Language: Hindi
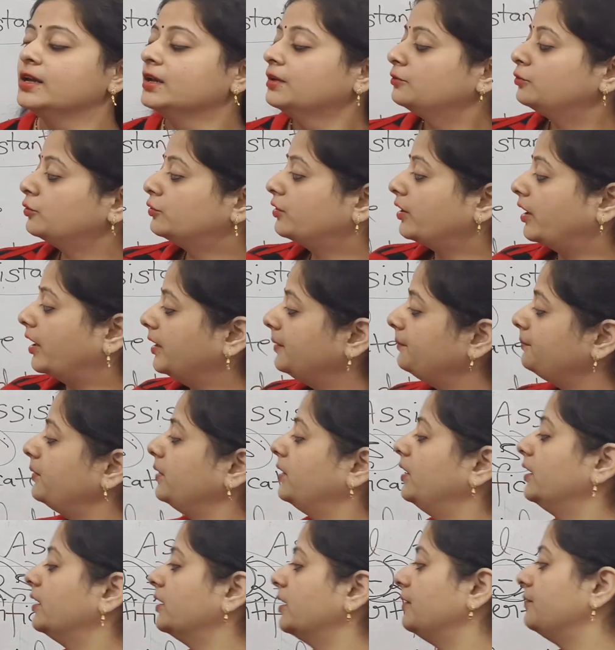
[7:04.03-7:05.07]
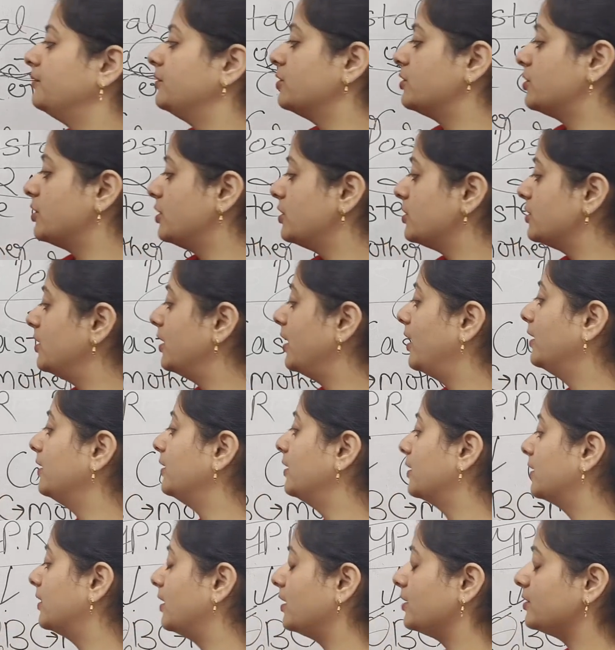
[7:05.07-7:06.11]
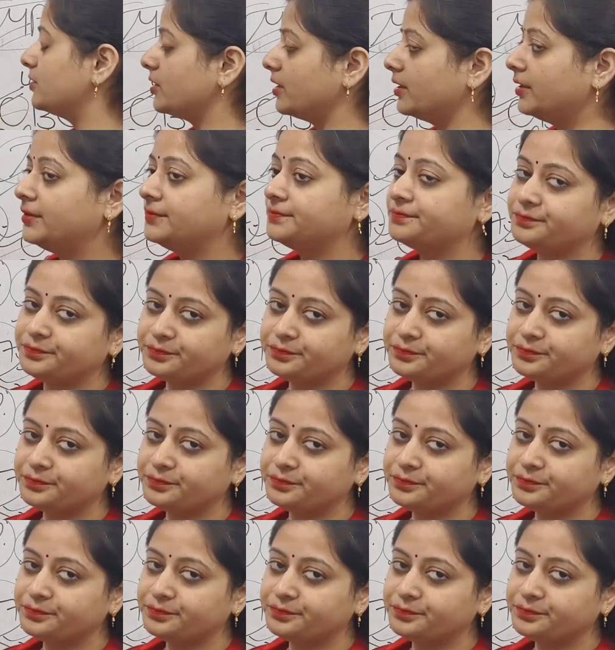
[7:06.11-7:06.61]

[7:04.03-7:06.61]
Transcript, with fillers: तो टाइम पीरियड का विशेष ध्यान रखा जाए